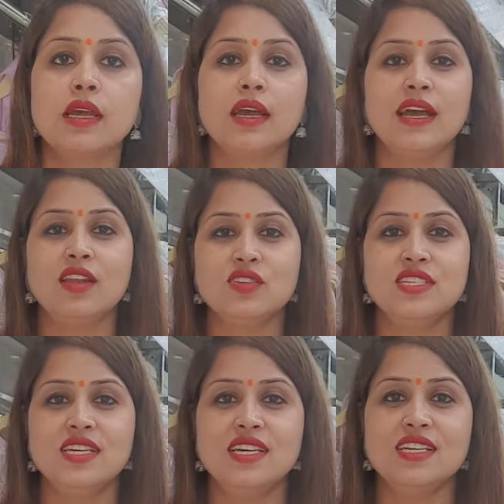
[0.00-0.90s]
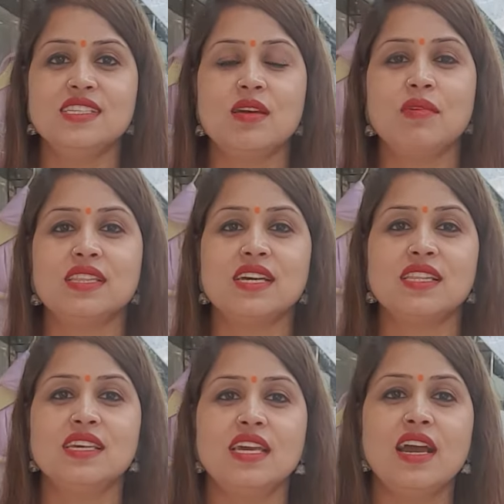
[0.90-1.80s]
हेलो जी जय माता
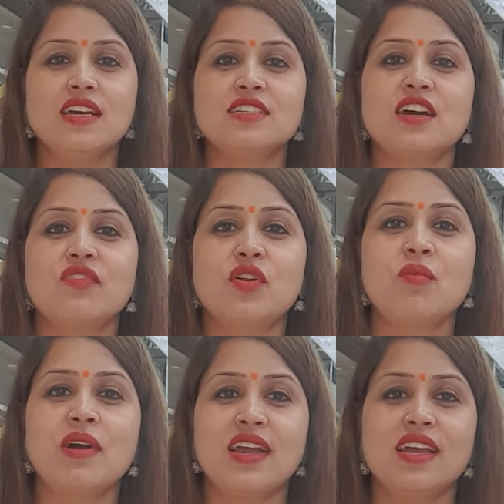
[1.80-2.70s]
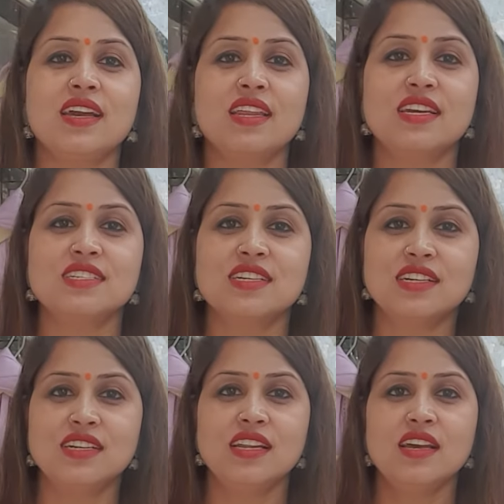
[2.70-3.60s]
दी आशा फ्रॉम आज्ञा क्रिएशन
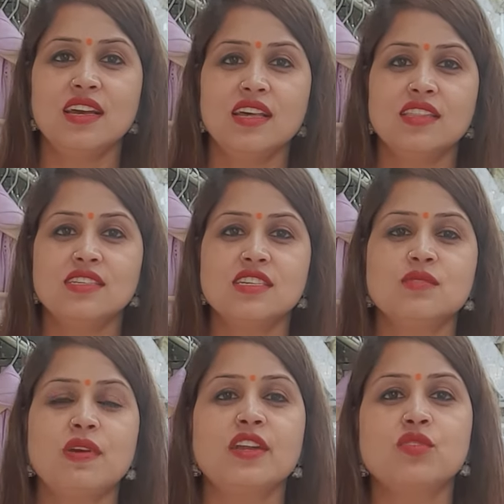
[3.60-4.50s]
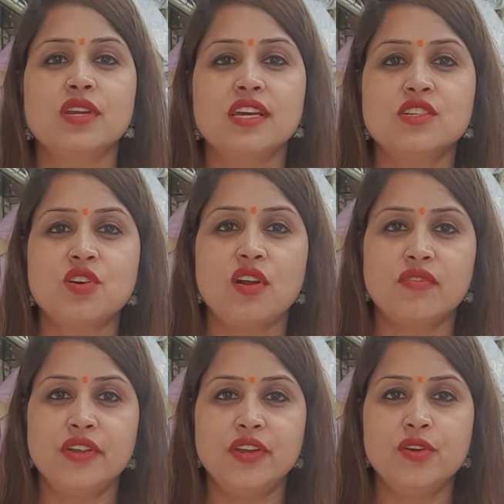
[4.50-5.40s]
दिस इज़ माय टुडे शॉर्ट
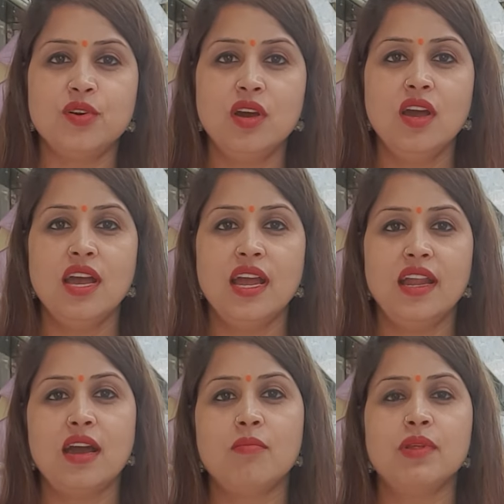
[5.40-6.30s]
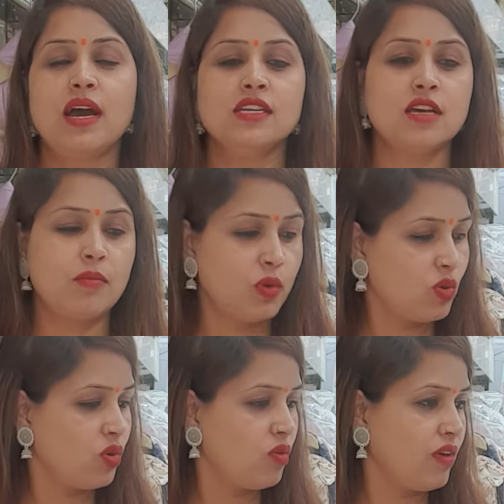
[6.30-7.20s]
वीडियो एंड आप आज आप
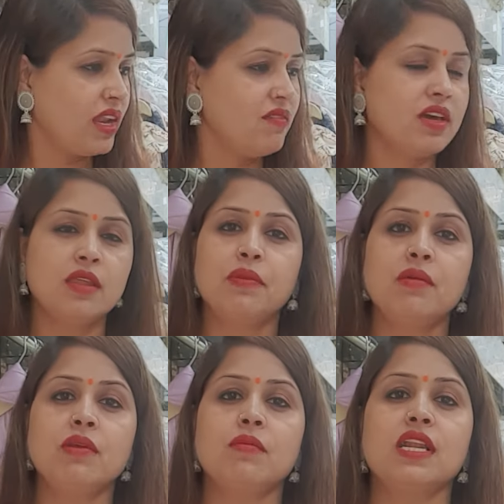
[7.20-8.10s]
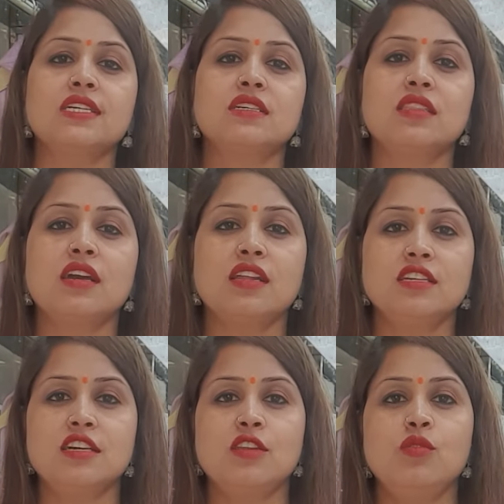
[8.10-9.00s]
लोगों को वेरी वेरी प्रीमियम कलेक्शन दिखाने
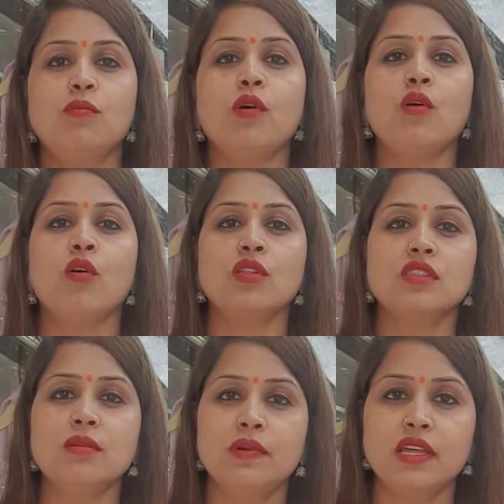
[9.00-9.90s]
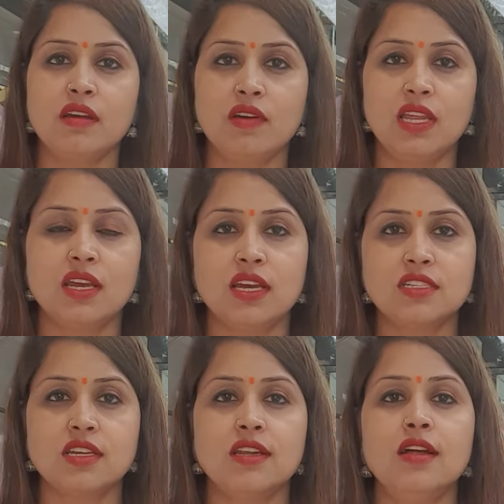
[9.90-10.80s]
जा रही हूँ बहुत ही बढ़िया वाली
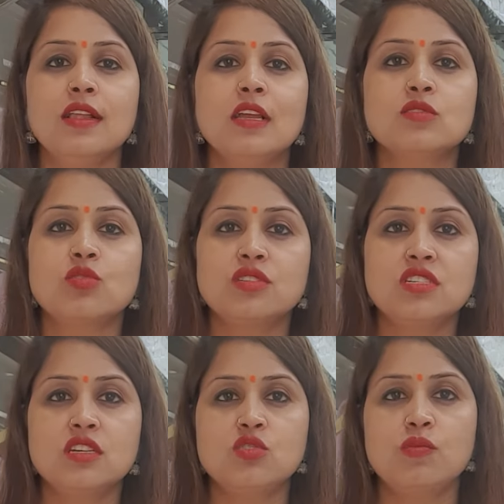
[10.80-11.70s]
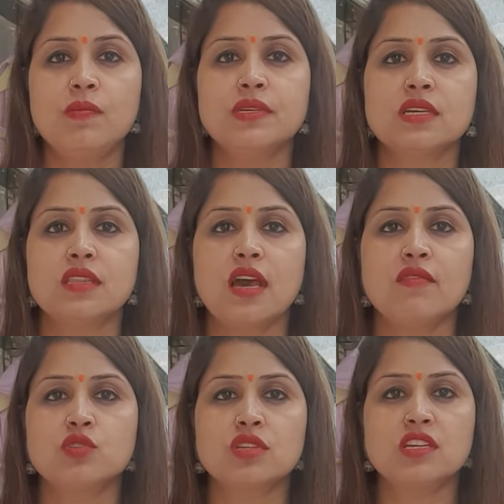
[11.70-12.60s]
कलेक्शन सो so, जिसे जो भी पसंद आया
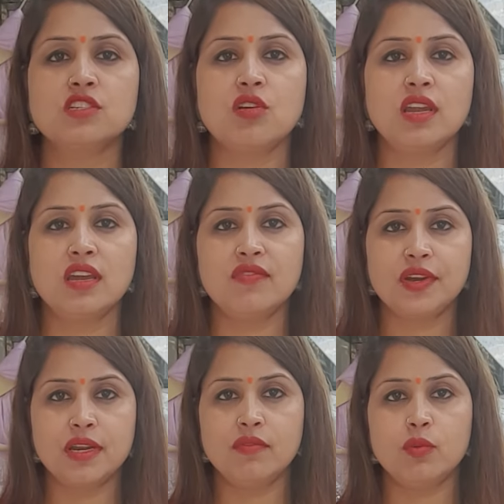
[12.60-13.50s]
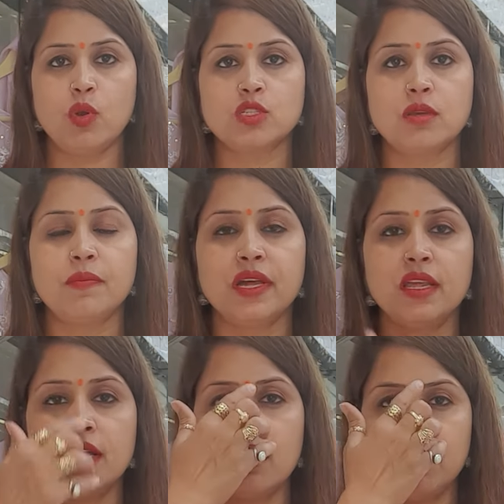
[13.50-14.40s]
वो स्क्रीनशॉट लेके फटाफट व्हाट्सअप
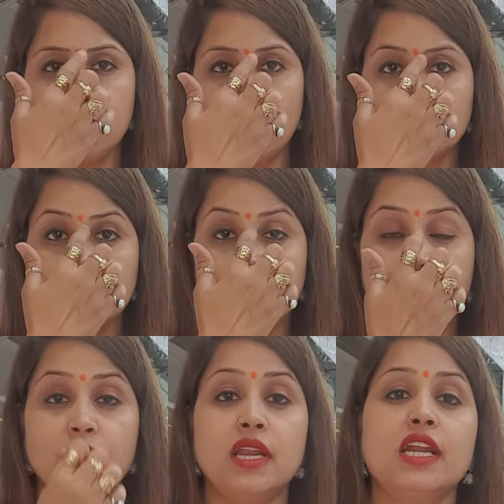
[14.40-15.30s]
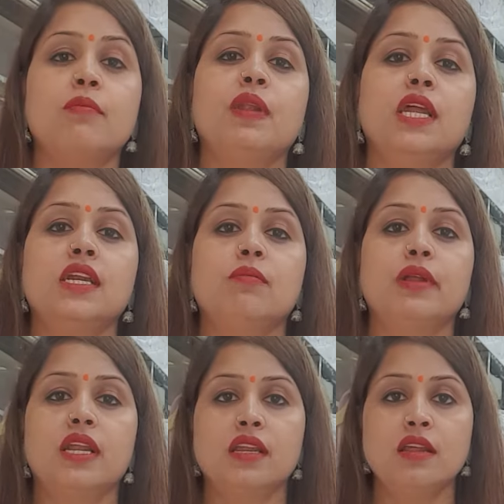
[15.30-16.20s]
करिएगा मेरा व्हाट्सअप नंबर है डबल नाइन
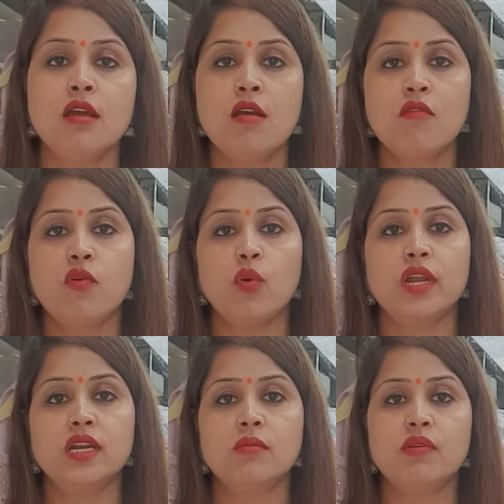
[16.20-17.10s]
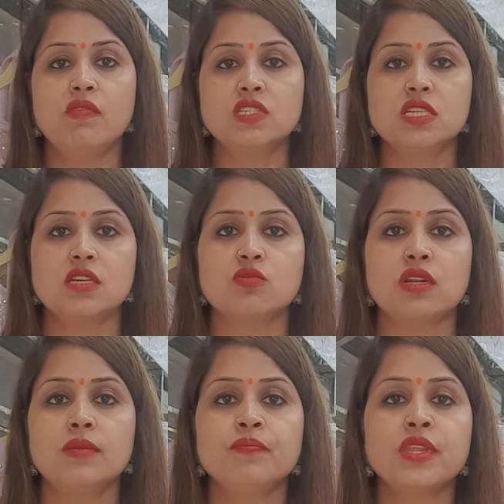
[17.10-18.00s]
डबल नाइन फोर एट डबल वन सिक्स
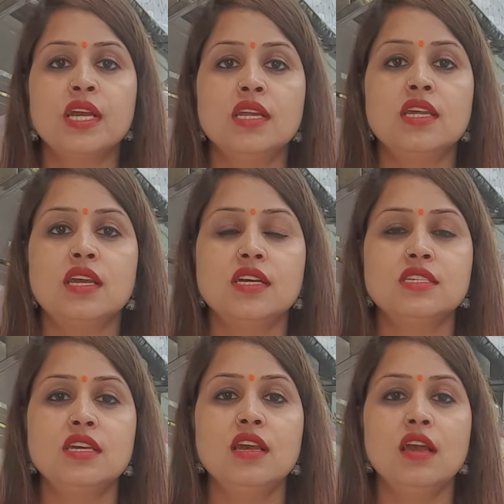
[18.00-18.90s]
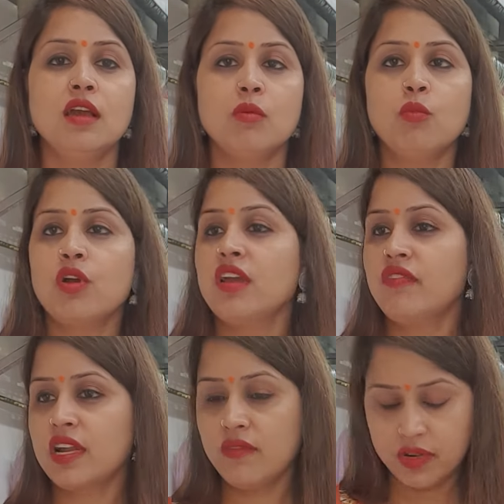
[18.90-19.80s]
वन ठीक है जी बुकिंग
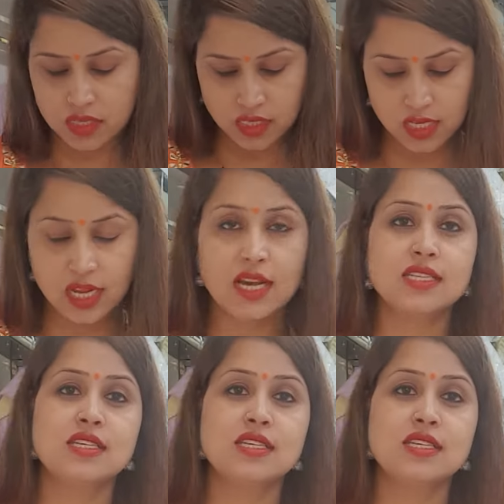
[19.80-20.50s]
फटाफट दीजिएगा